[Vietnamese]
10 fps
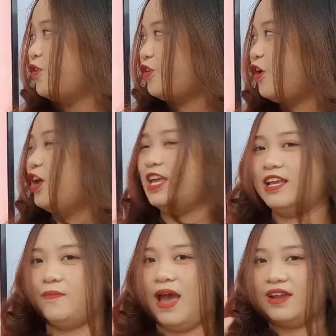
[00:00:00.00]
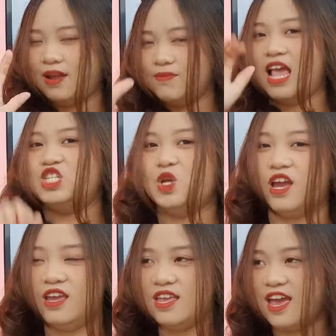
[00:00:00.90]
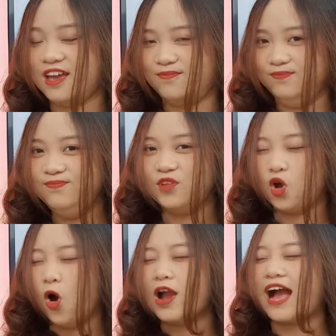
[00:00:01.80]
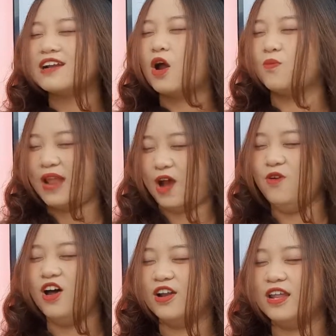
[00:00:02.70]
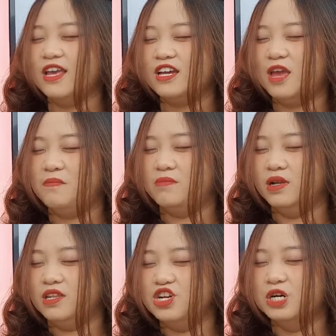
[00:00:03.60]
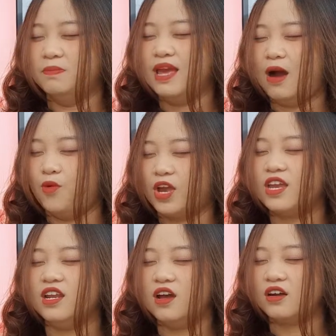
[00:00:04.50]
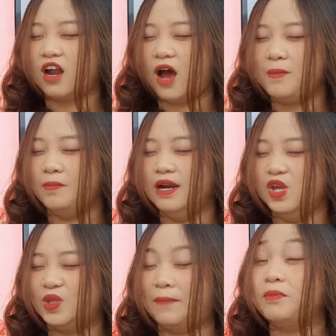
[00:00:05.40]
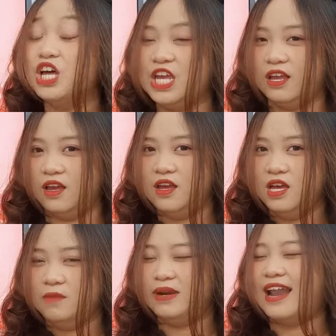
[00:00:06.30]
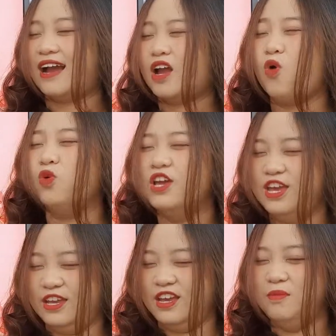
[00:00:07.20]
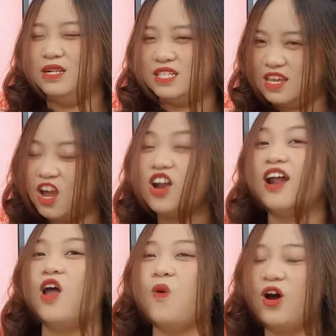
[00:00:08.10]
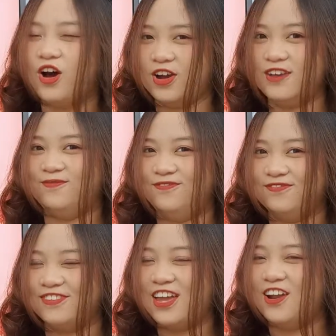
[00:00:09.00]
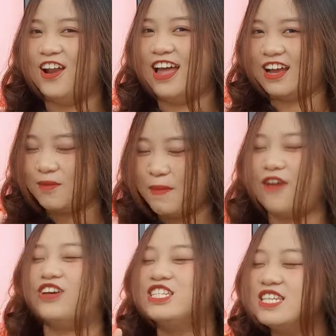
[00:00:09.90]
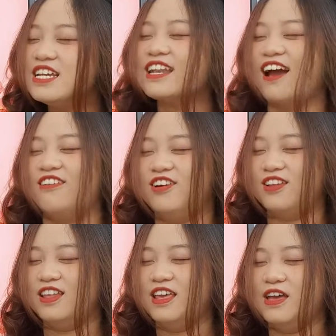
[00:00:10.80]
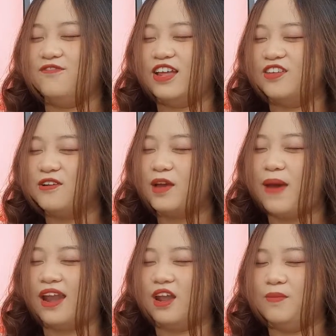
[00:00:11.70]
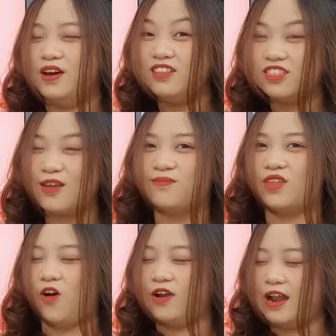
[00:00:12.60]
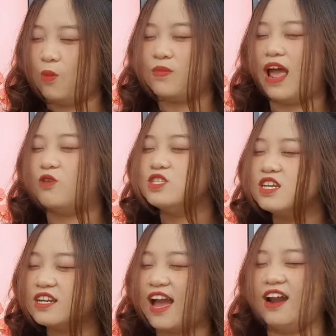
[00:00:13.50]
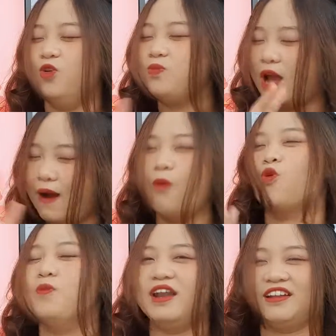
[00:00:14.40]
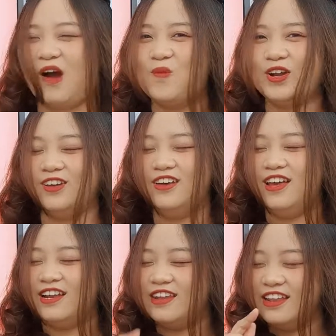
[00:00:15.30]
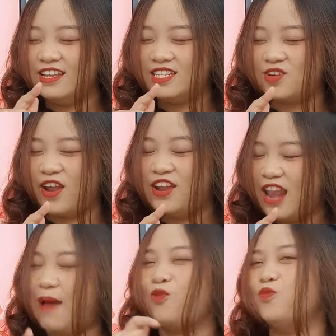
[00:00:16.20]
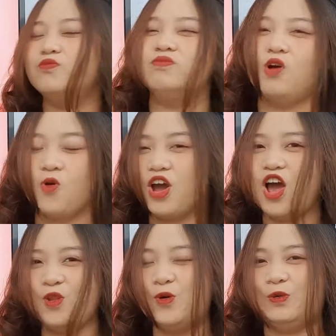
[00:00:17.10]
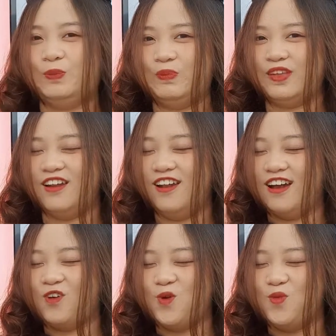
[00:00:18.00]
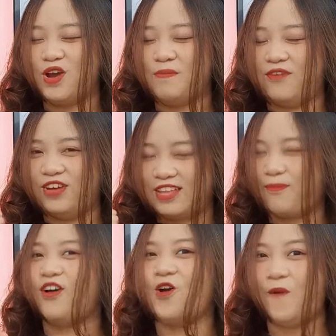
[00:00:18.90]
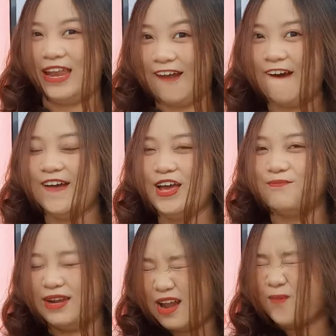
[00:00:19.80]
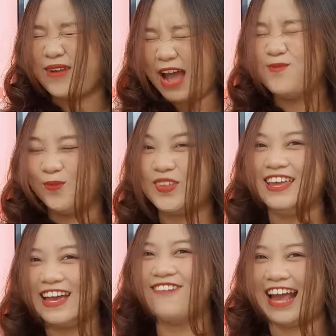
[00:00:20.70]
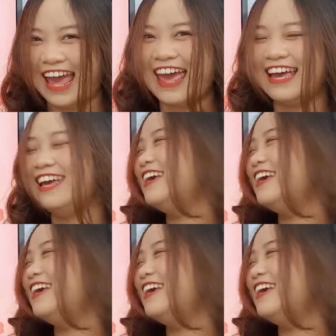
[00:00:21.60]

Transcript: Rồi các bạn 5 giây suy nghĩ nha. Cố gắng động não lên. Khi mà mình vừa mới học một cái kiến thức đó mà mình luyện tập liền, mình đặt câu liền thì mình sẽ nhớ nó lâu hơn á. Cho nên là các bạn phải siêng năng lên. Và những cái bạn nào mà thích tìm tòi, động não, siêng năng là lúc nào học cũng thành công hết đó. Đi sau này đi làm cũng ok luôn. Cho nên là cô muốn các bạn phải tập cái thói quen đó. Mình động não một tí các bạn ha.